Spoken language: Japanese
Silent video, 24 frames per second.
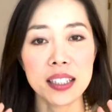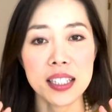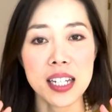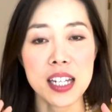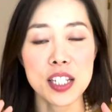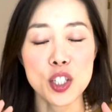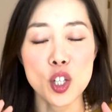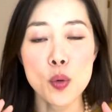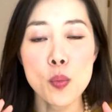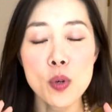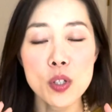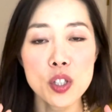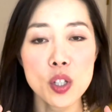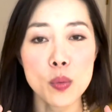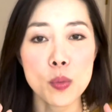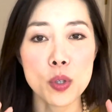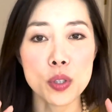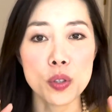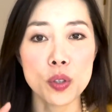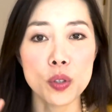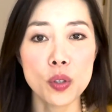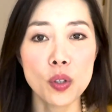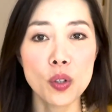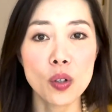ね、そもそも
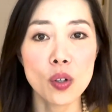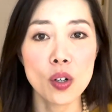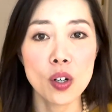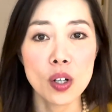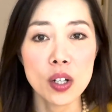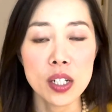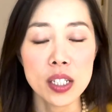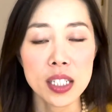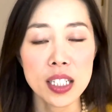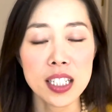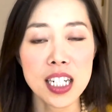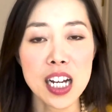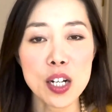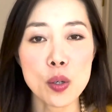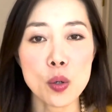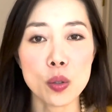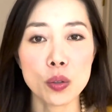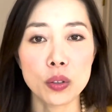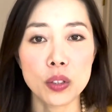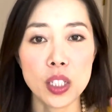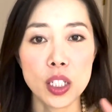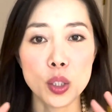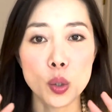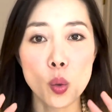そのきな
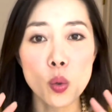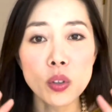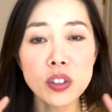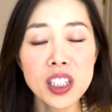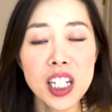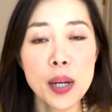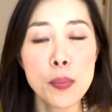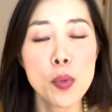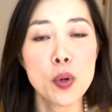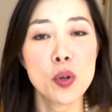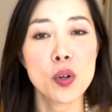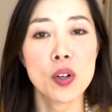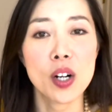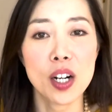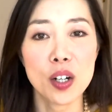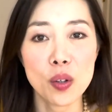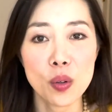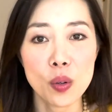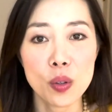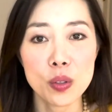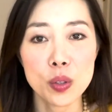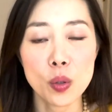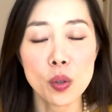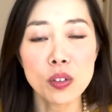粉ってどんなものな
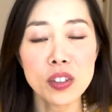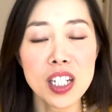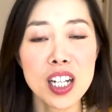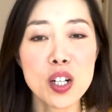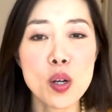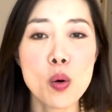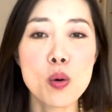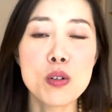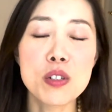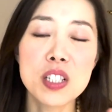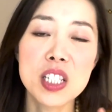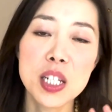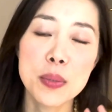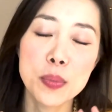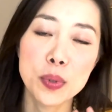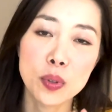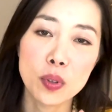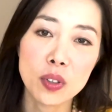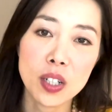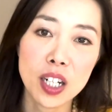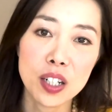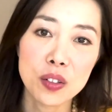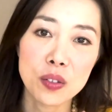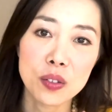のどんな
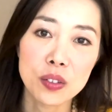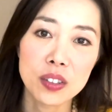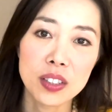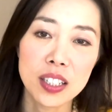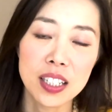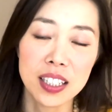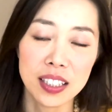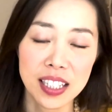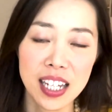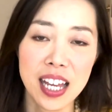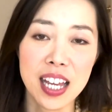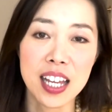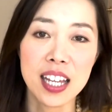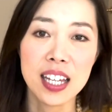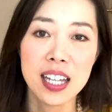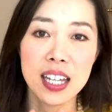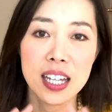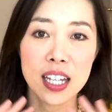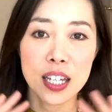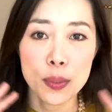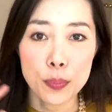コンセプトなの、ね、